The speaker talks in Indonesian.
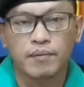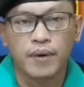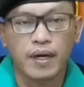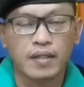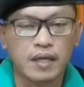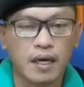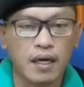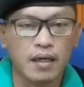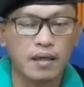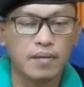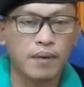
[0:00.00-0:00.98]
pada
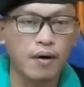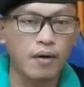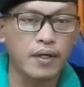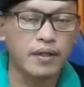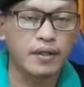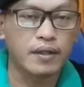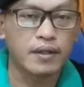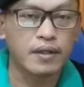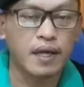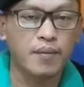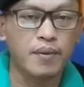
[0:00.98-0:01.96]
saat Maulid
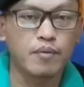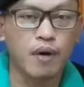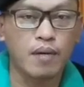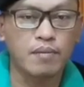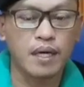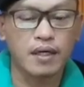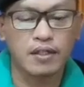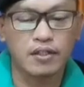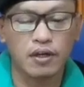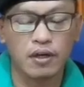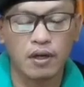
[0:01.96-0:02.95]
Nabi Muhammad
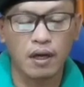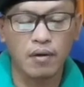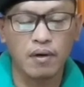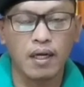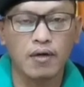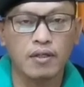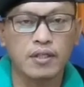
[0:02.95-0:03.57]
sallallahu alaihi